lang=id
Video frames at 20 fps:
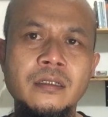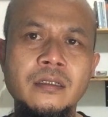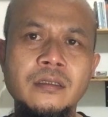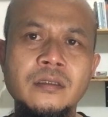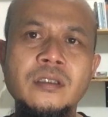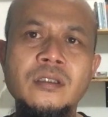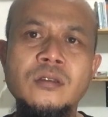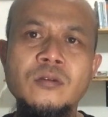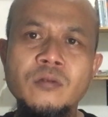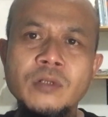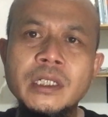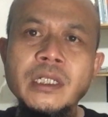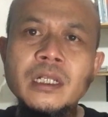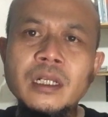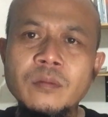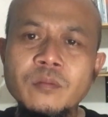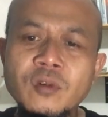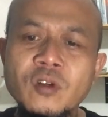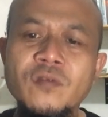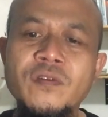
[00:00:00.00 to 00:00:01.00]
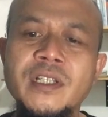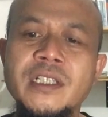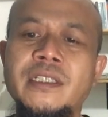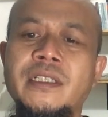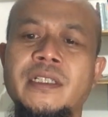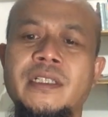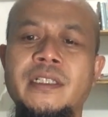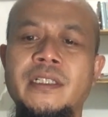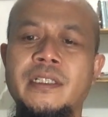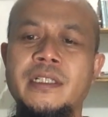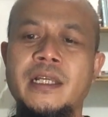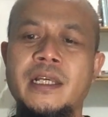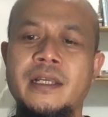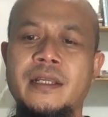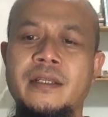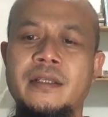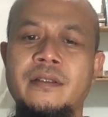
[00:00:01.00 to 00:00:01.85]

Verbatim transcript: sesuai dengan profesi kita.